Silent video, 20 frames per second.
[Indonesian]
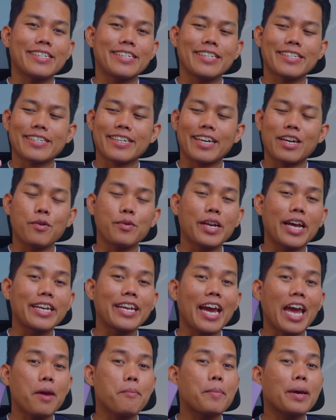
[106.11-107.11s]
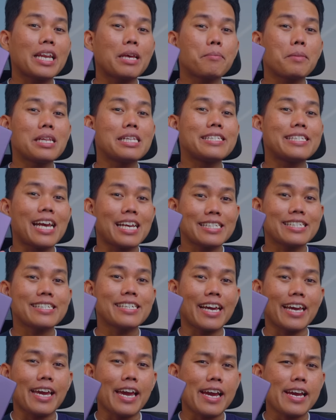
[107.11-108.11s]
Ini sekarang udah ada embel-embel
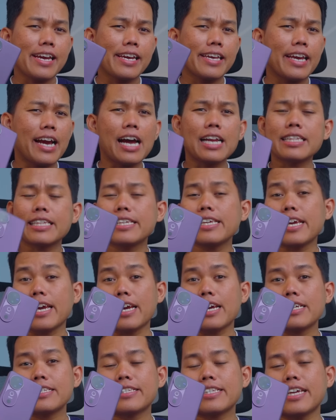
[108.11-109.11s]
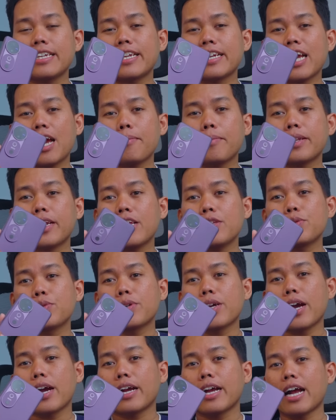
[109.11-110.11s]
Zeiss-nya ya, yang artinya standar kameranya
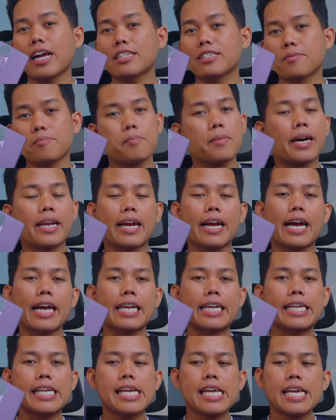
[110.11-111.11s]
juga nggak sembarangan.